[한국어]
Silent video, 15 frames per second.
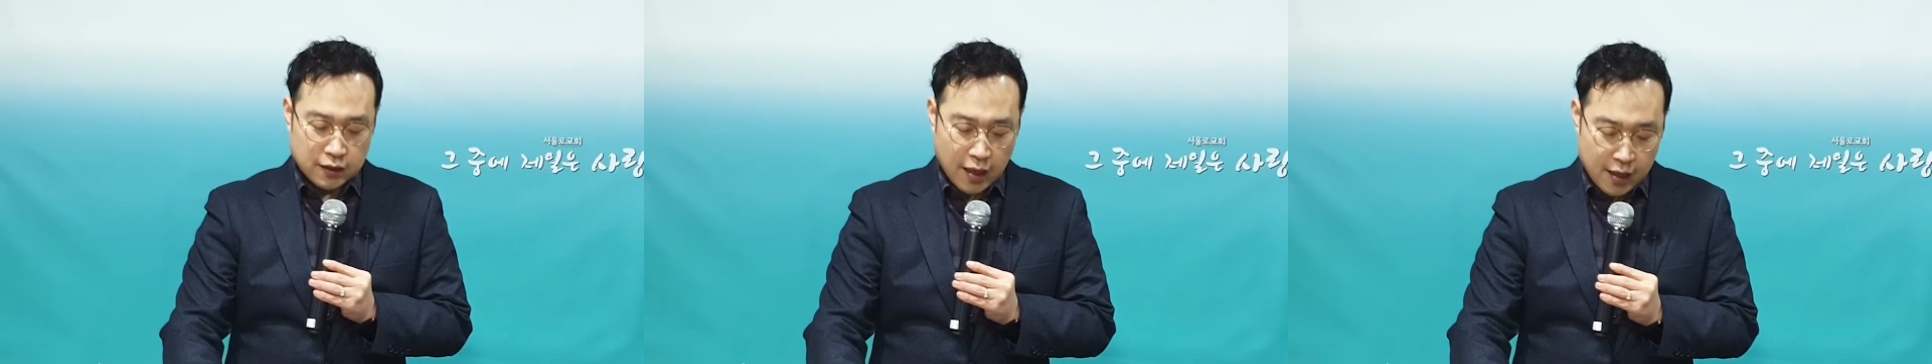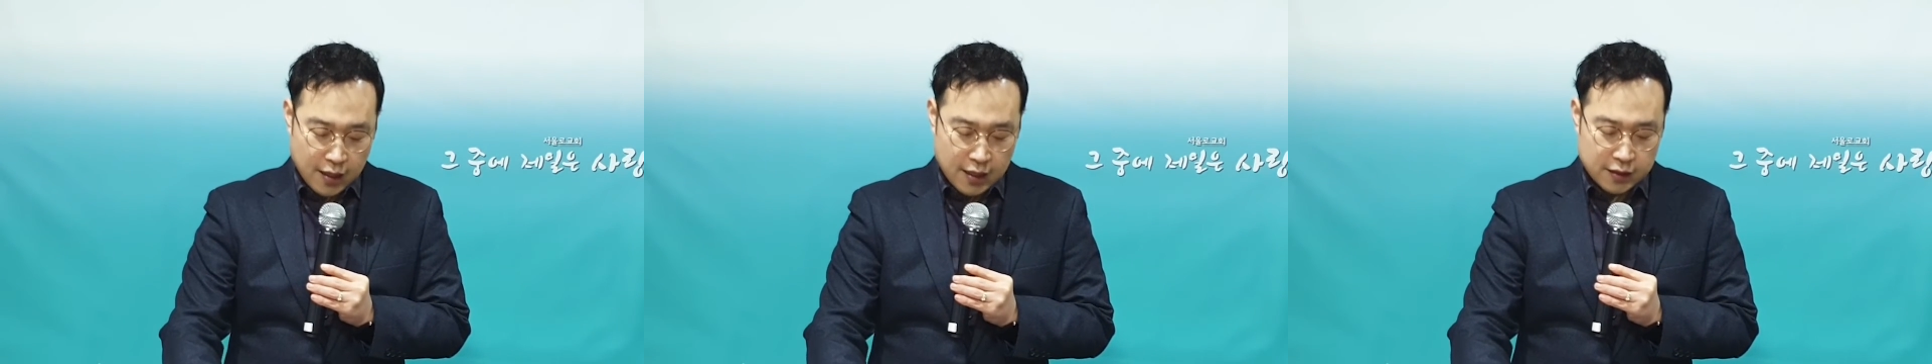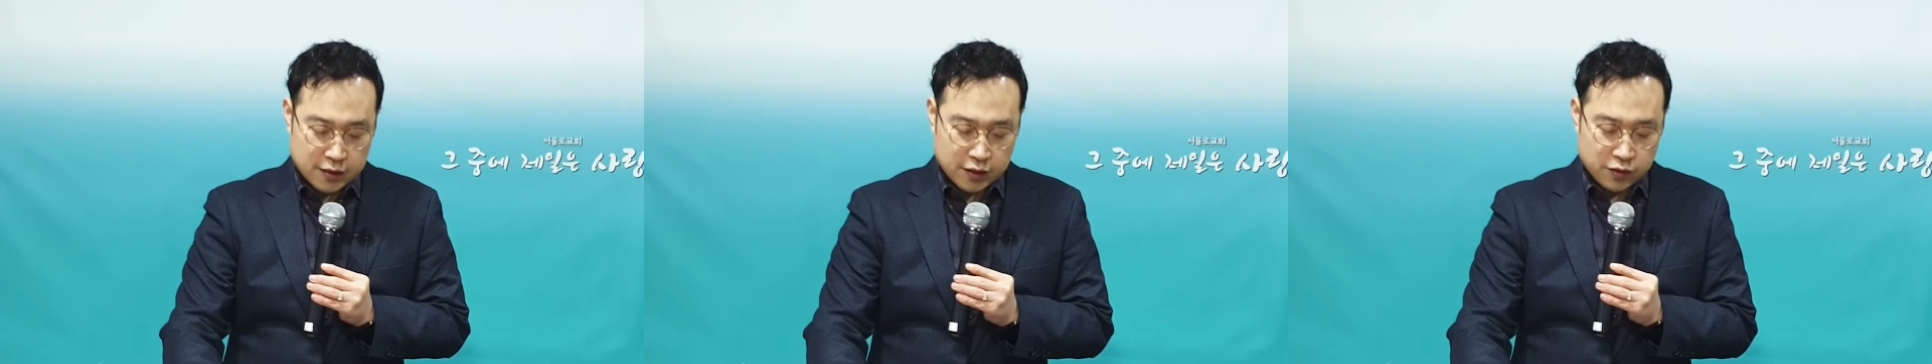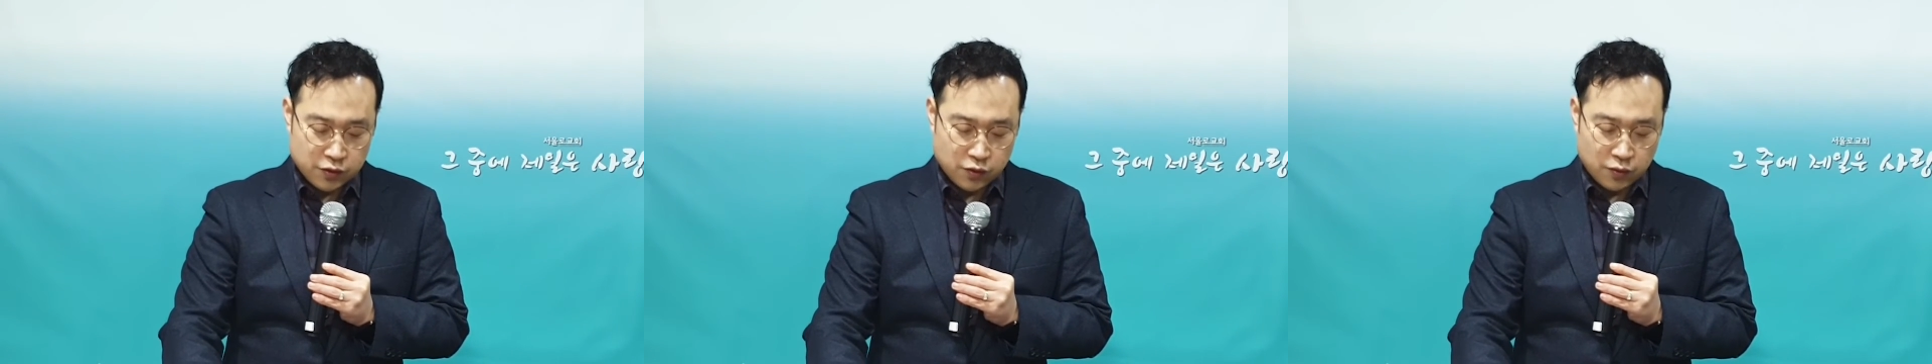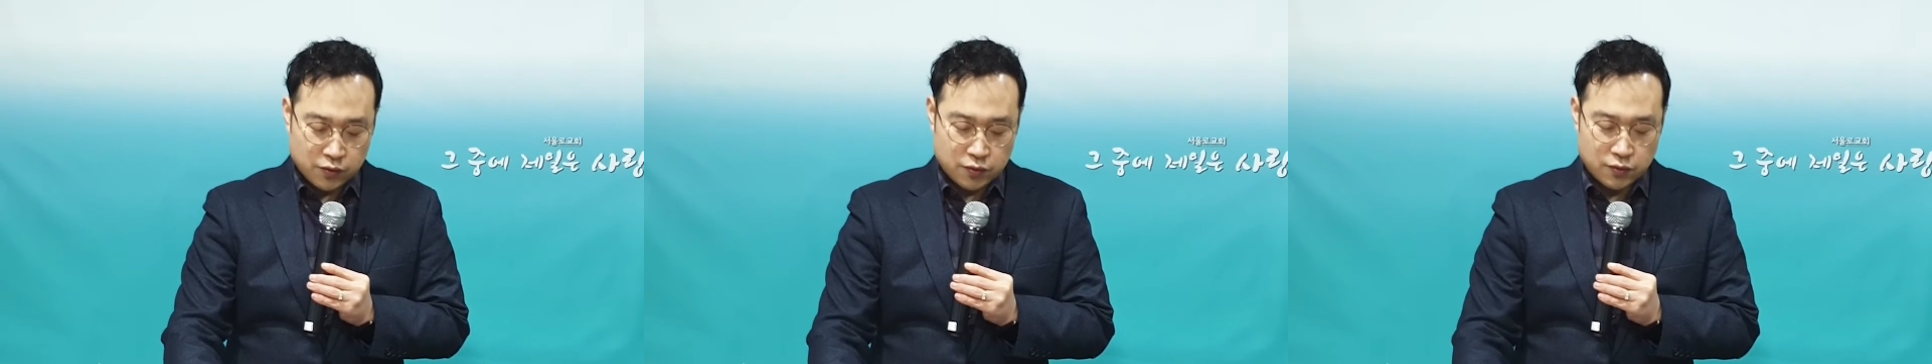
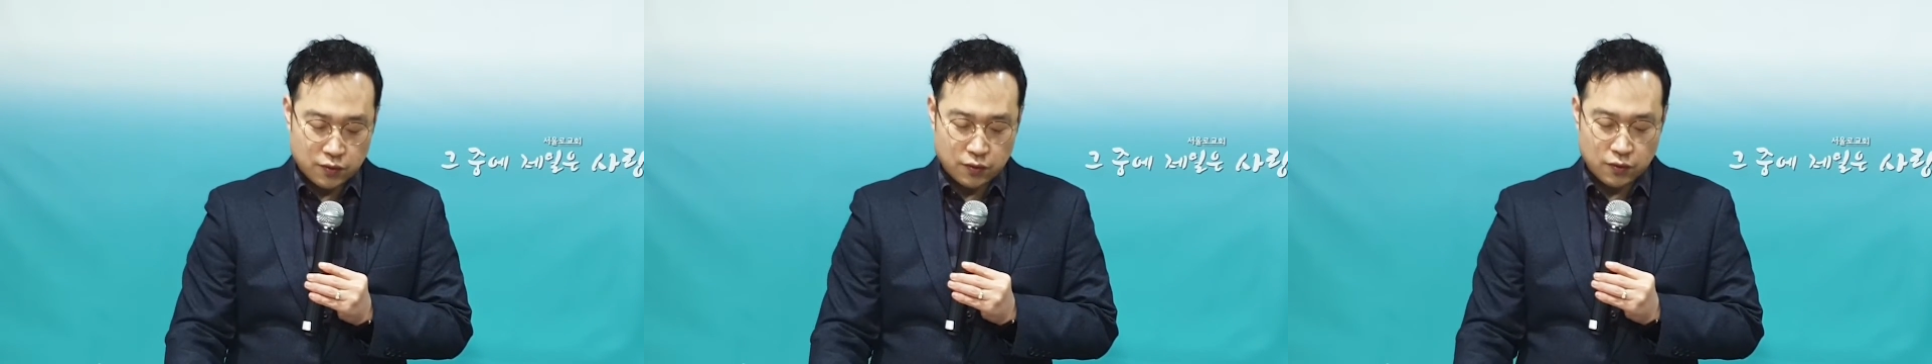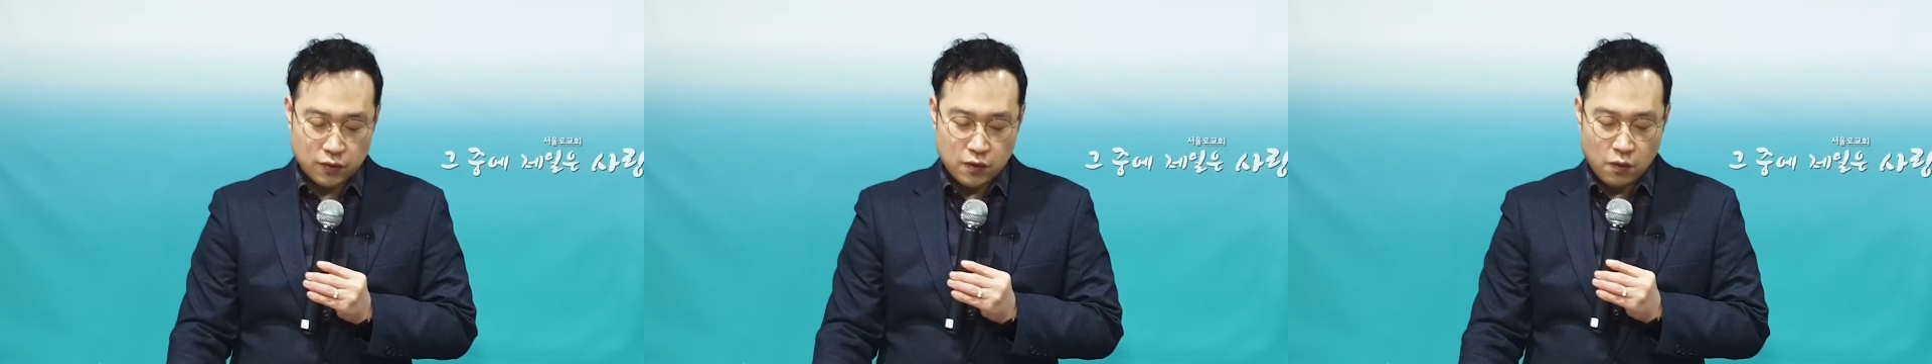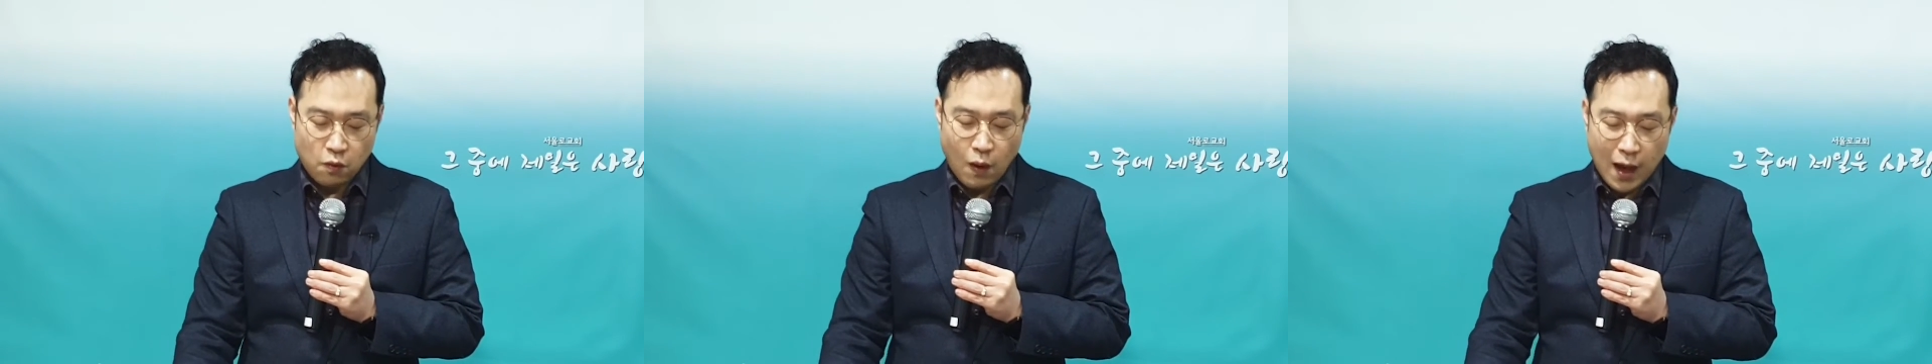택하신 족속,